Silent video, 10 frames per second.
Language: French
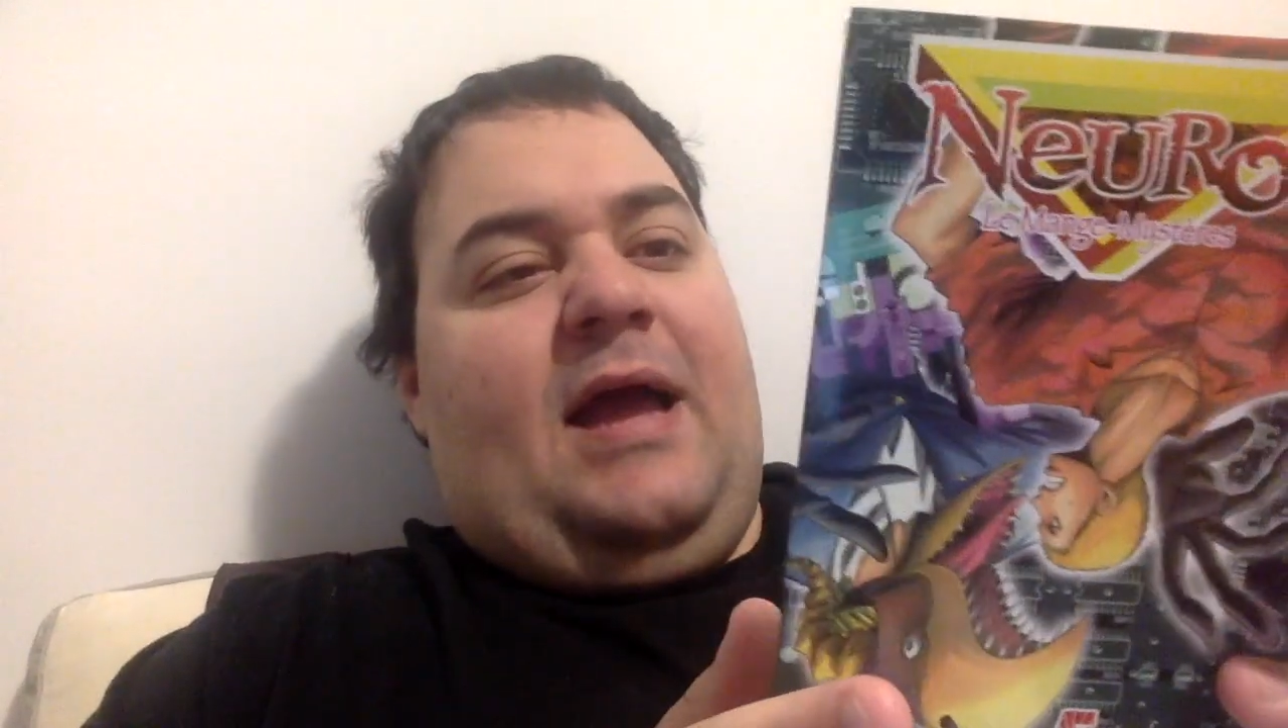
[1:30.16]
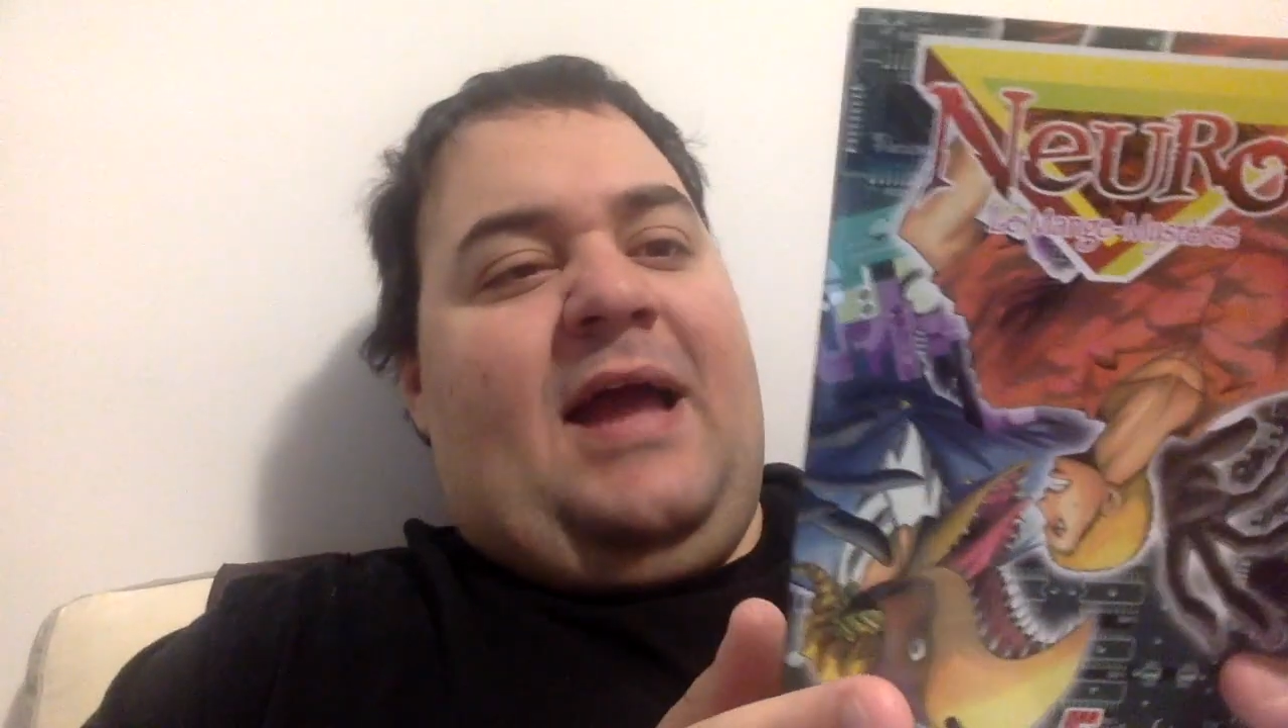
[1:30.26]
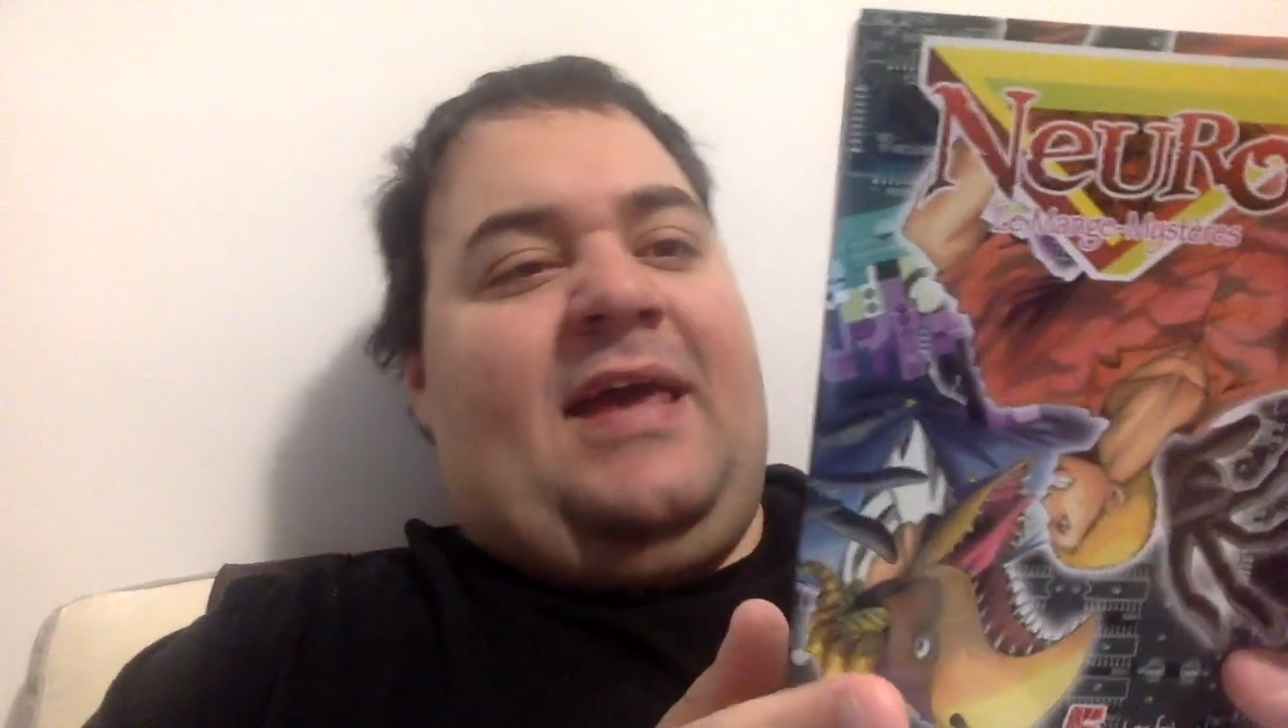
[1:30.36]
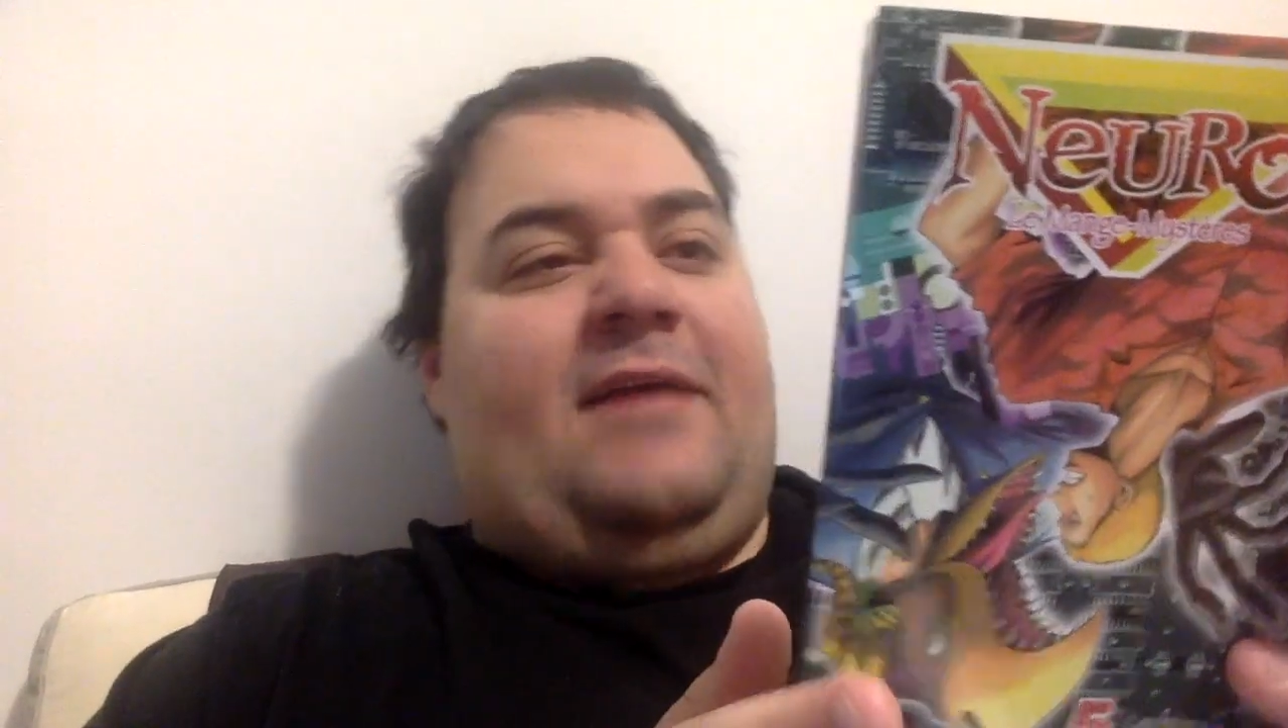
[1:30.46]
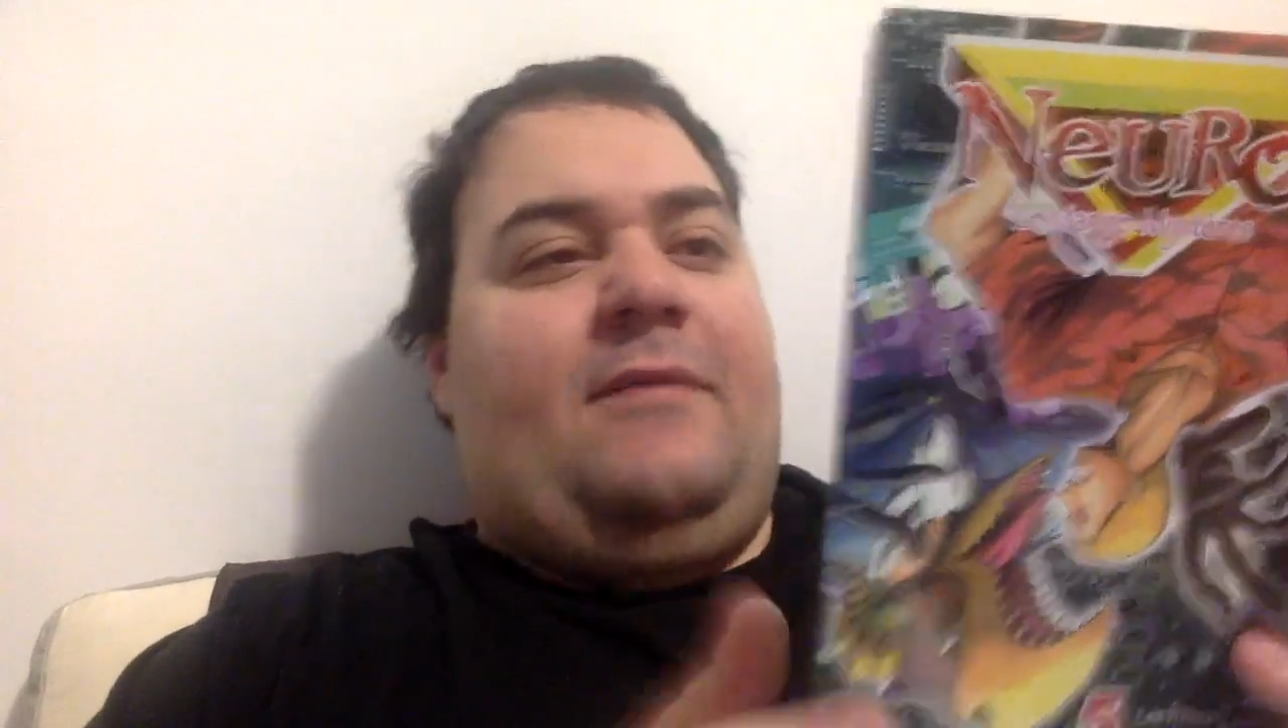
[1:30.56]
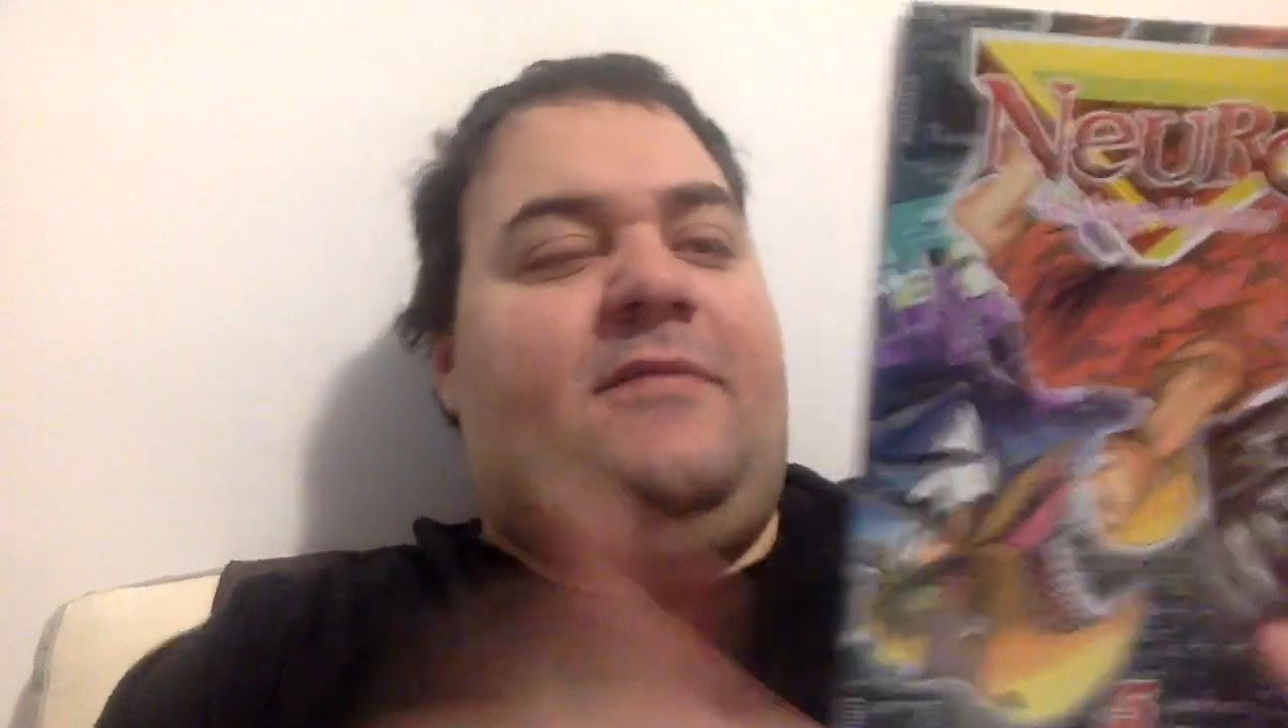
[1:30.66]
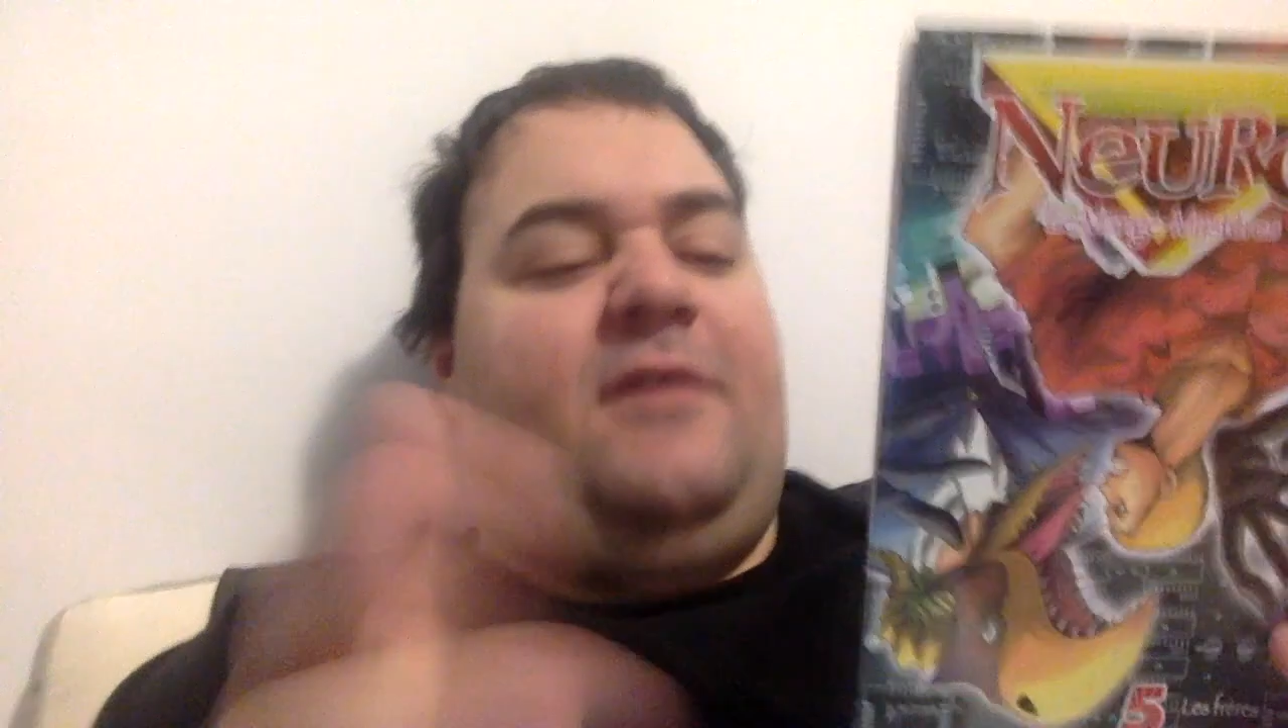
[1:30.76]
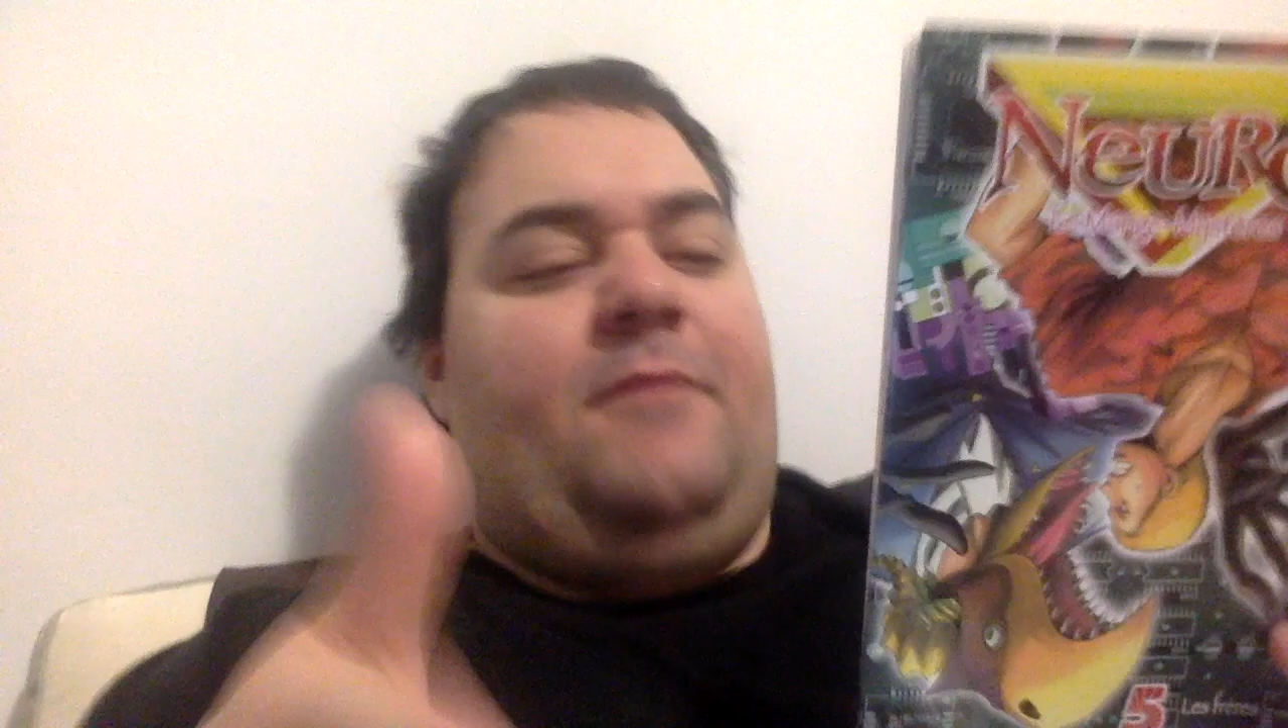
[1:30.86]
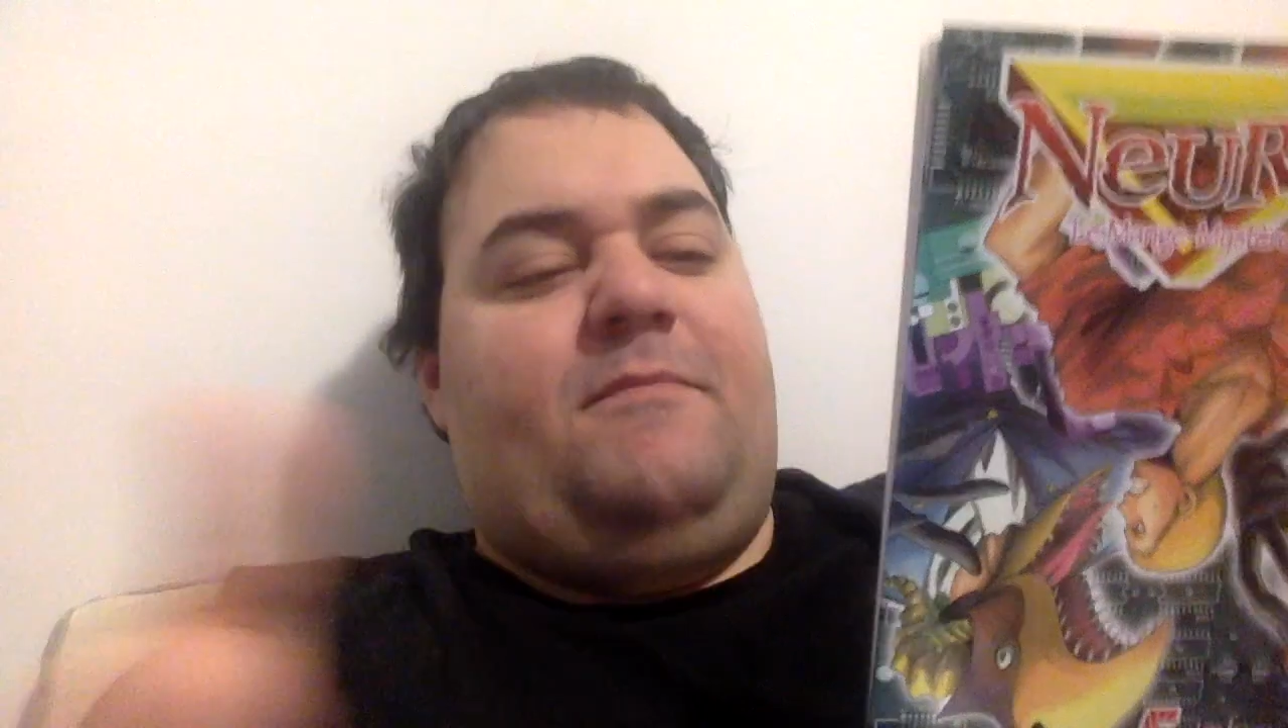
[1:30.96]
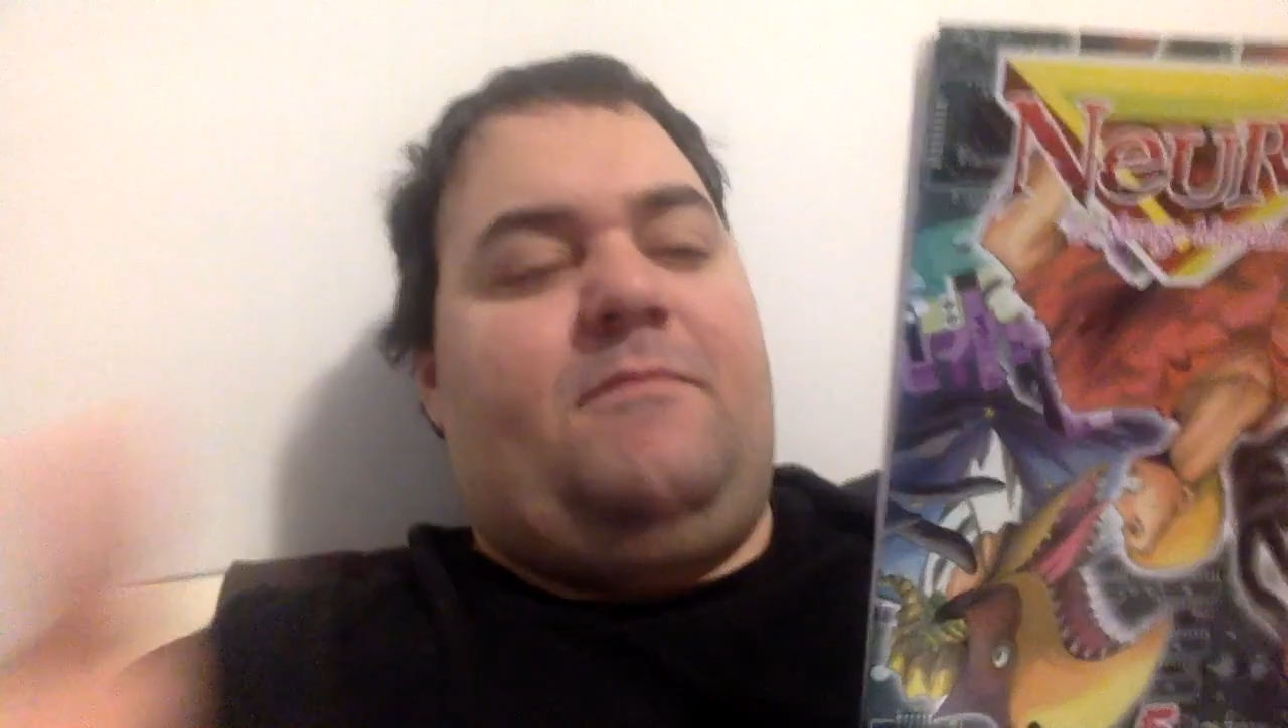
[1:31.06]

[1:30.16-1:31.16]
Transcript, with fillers: tu sais, comme